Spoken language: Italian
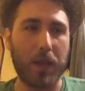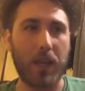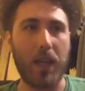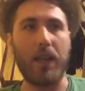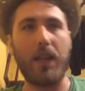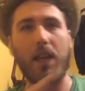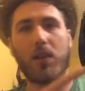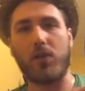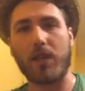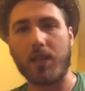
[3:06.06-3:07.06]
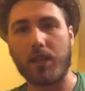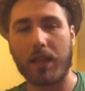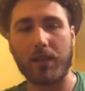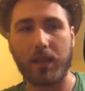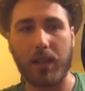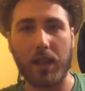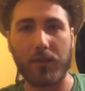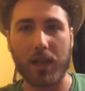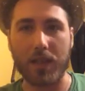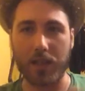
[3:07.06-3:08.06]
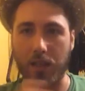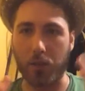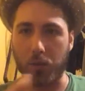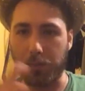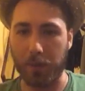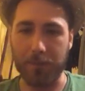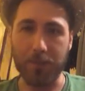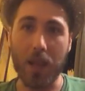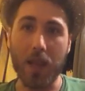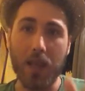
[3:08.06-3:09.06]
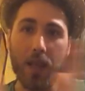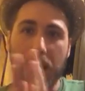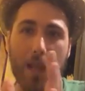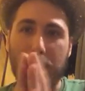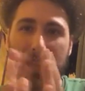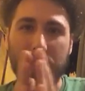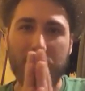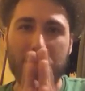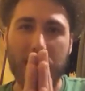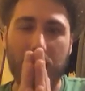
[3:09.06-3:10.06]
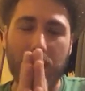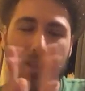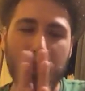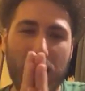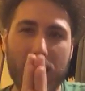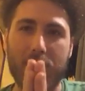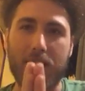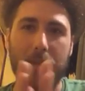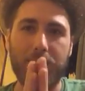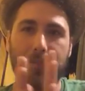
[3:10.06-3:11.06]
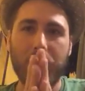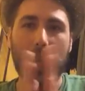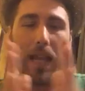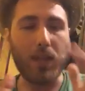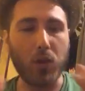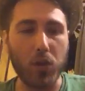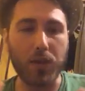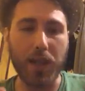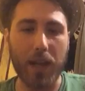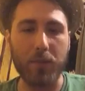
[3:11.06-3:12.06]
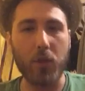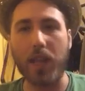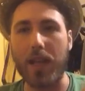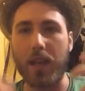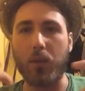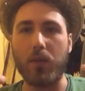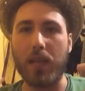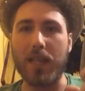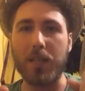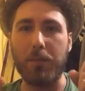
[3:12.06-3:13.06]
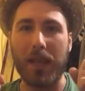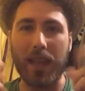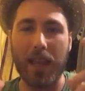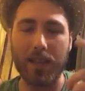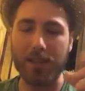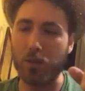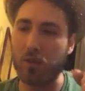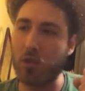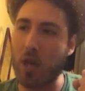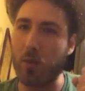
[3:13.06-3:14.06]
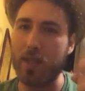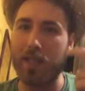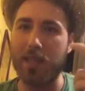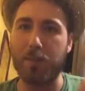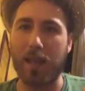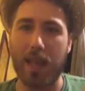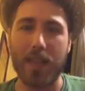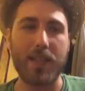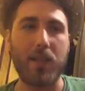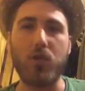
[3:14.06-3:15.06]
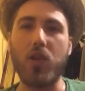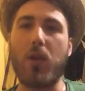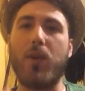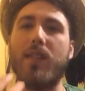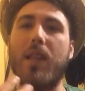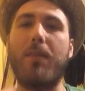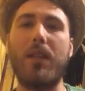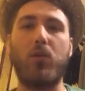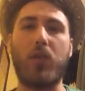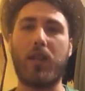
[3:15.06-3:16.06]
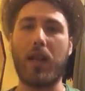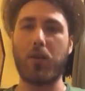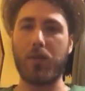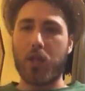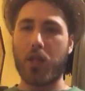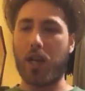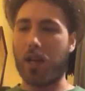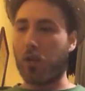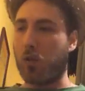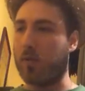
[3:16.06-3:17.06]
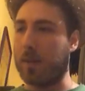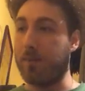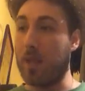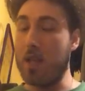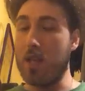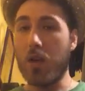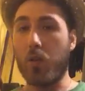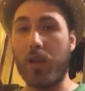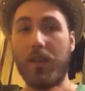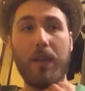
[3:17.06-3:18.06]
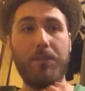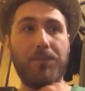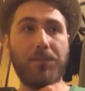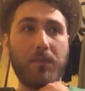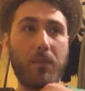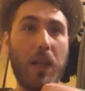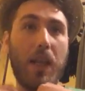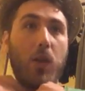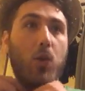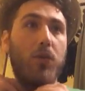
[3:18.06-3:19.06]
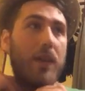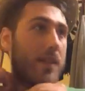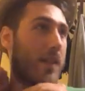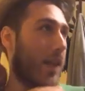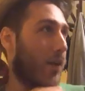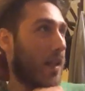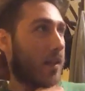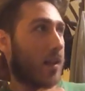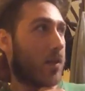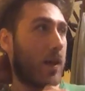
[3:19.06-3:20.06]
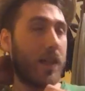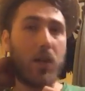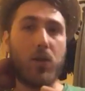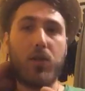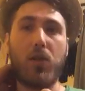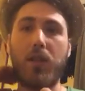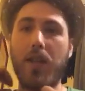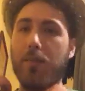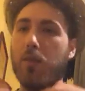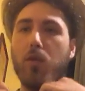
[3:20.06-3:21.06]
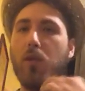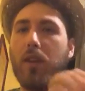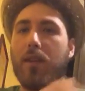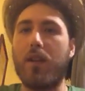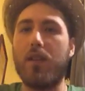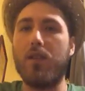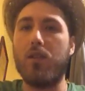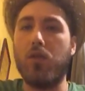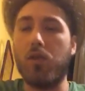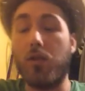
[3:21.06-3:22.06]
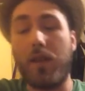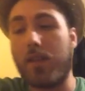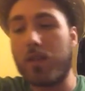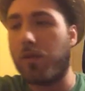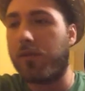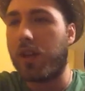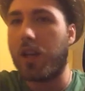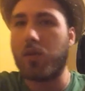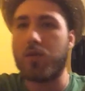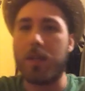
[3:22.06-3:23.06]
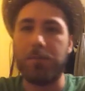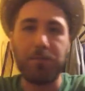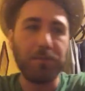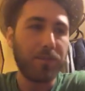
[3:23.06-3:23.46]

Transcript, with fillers: perché lì ancora si tratta della fase dei gruppi. Le partite secche è diversa. E il Tottenham non, esperien- non ha questa esperienza, non ha questa maturità come ce l'ha la Juve. Quindi la Juve, se era un'altra squadra col Tottenham, non doveva, non doveva soffrire così.